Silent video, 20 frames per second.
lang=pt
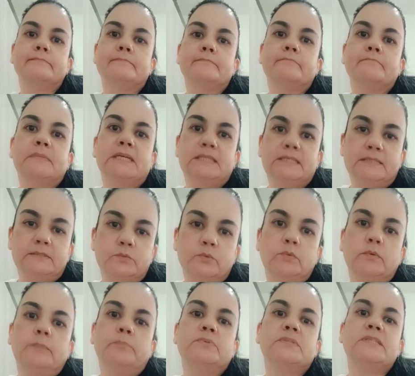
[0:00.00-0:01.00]
Mas tudo
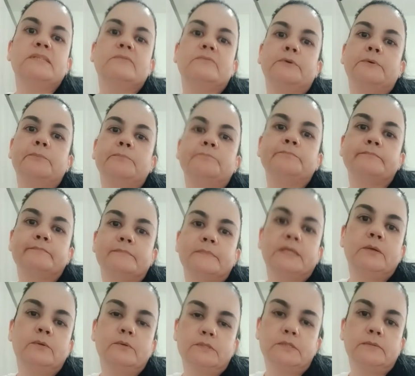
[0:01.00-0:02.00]
é possível.
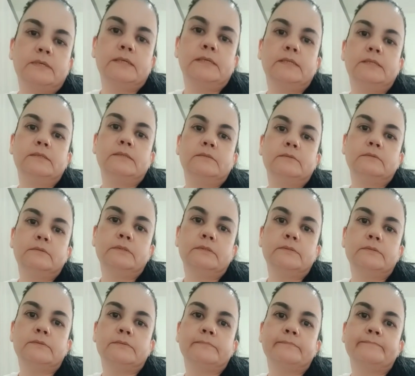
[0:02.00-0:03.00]
Hoje eu acredito
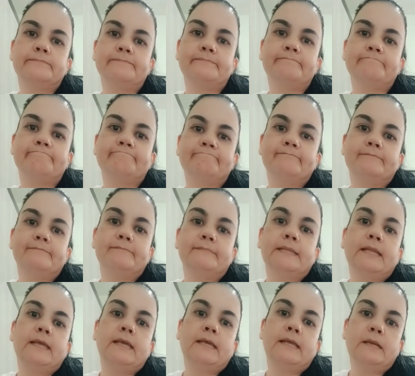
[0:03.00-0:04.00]
nisso.
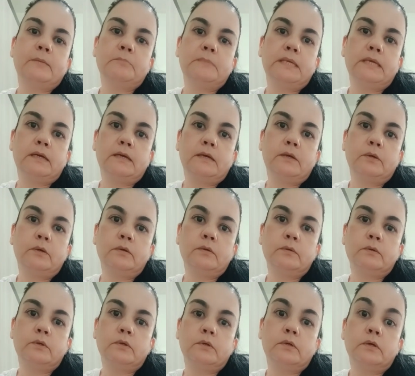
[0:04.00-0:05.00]
Era a minha
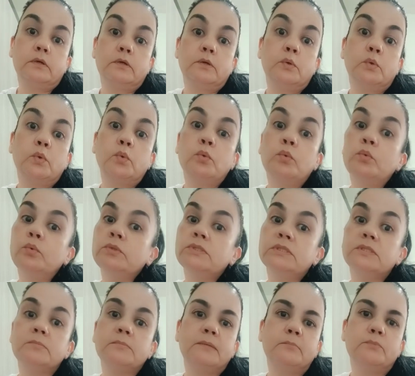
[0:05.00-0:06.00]

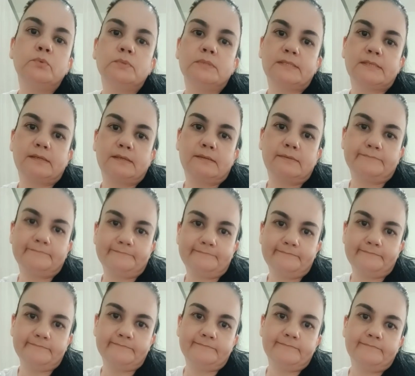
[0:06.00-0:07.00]
última busca.
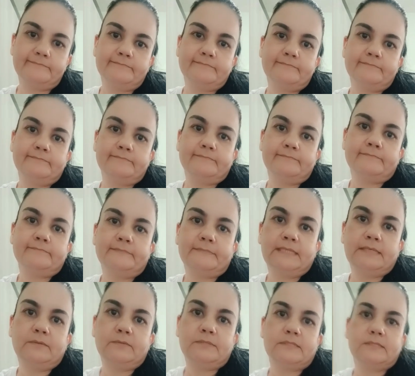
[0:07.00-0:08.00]

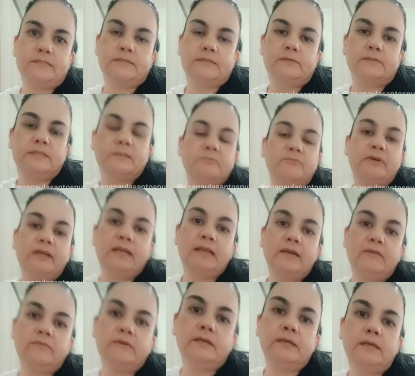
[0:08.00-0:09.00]
Eu, eu sempre
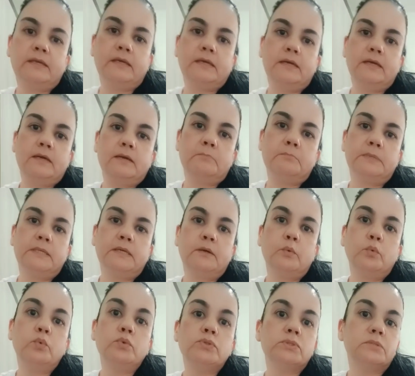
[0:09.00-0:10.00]
falava, é a minha
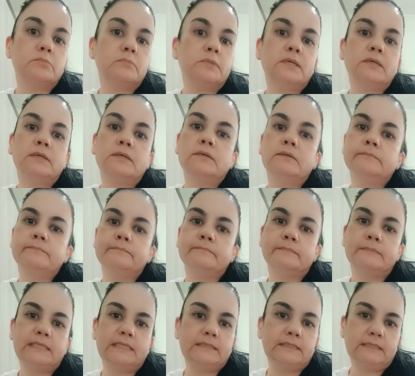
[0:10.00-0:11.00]
última
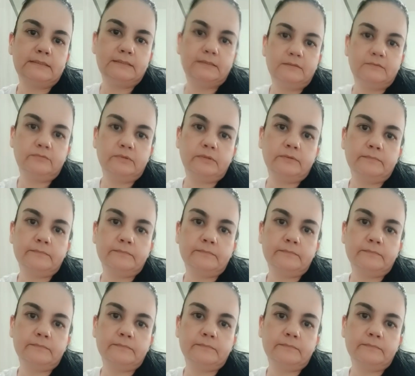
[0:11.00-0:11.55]
tentativa